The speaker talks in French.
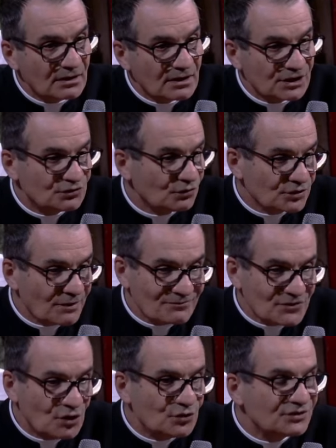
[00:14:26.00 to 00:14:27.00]
Et donc,
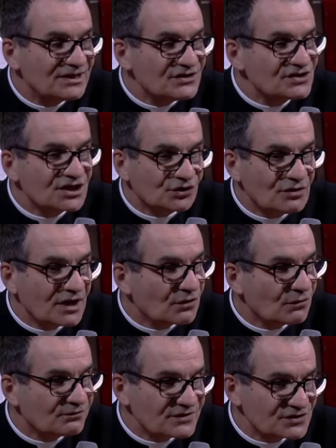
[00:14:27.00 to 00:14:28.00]
le désir de la
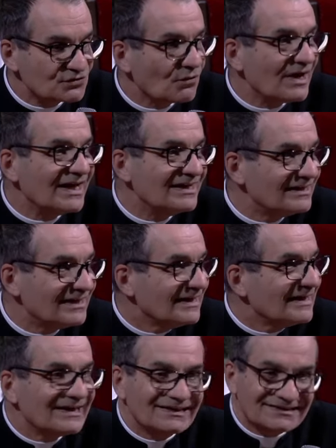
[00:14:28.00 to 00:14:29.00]
confession
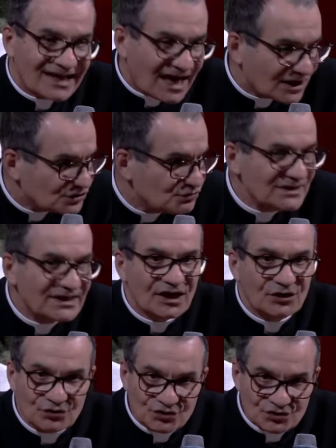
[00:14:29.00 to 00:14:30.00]
traduit
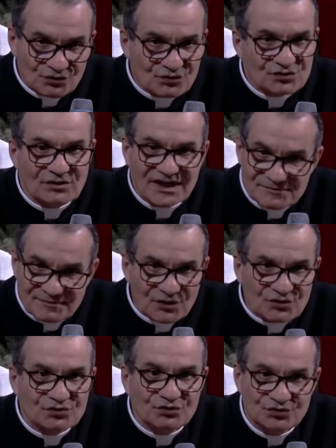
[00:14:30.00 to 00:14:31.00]
quelque chose de
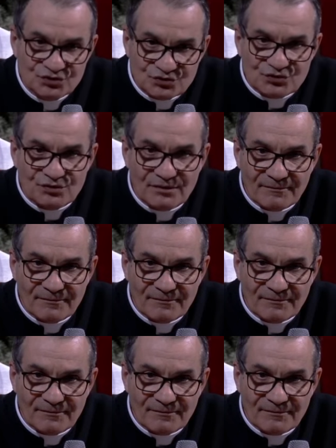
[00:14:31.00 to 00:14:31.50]
l'expérience de Dieu.